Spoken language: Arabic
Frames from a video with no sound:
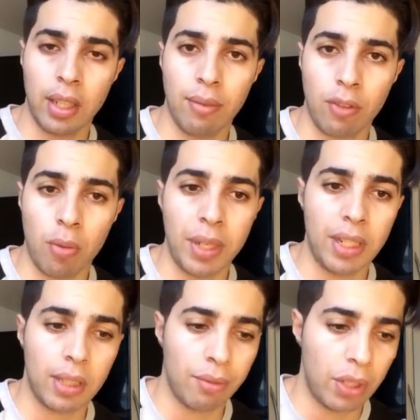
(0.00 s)
حتى في
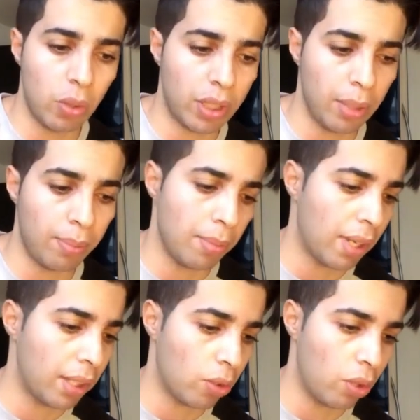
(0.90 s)
كومينيتي في اليوتيوب اللي
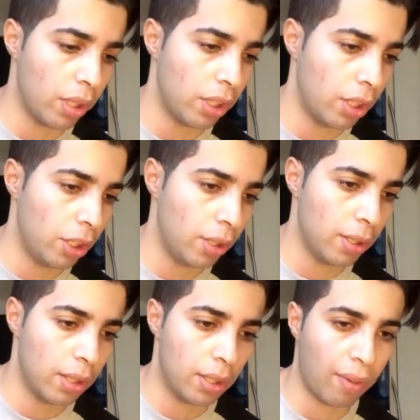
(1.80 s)
بغى يدخل
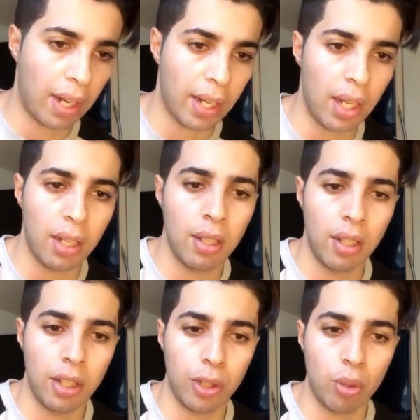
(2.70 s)
يتفكرها
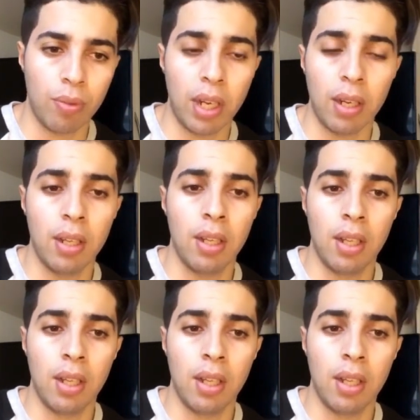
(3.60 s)
يشوفها